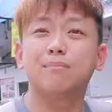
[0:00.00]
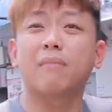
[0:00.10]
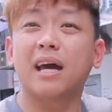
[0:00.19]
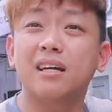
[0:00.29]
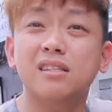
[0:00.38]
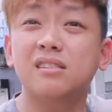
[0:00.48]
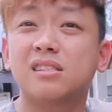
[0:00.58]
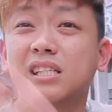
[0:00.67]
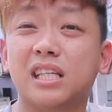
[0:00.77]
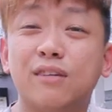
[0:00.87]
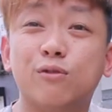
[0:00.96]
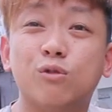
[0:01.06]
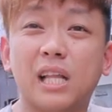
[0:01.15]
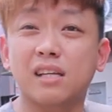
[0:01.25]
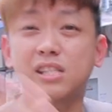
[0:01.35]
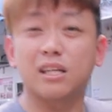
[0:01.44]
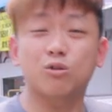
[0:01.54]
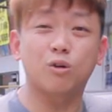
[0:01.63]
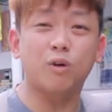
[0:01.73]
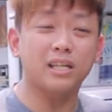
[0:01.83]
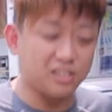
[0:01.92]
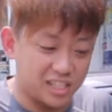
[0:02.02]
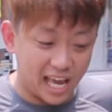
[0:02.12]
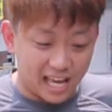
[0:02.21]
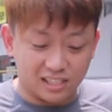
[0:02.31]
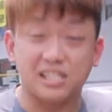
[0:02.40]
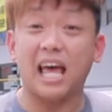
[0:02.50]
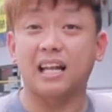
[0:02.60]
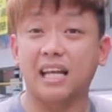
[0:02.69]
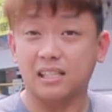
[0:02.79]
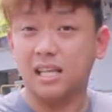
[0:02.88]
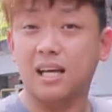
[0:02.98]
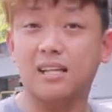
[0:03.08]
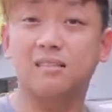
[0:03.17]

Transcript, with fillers: 买一个新衣服两千多块，撒撒两下，